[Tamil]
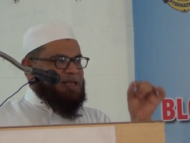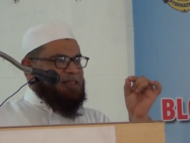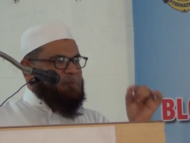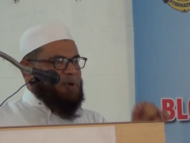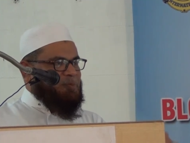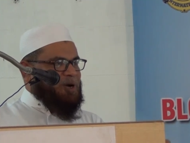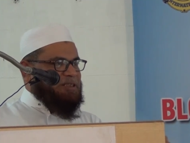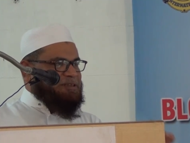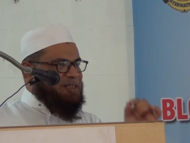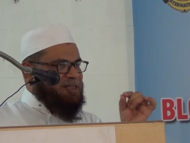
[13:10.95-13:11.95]
இந்த
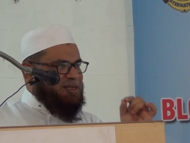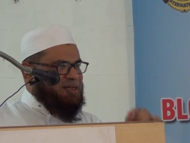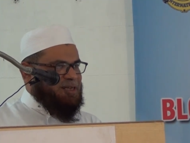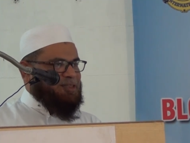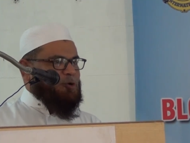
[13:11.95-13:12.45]
பெண்மணி செய்திருக்கிற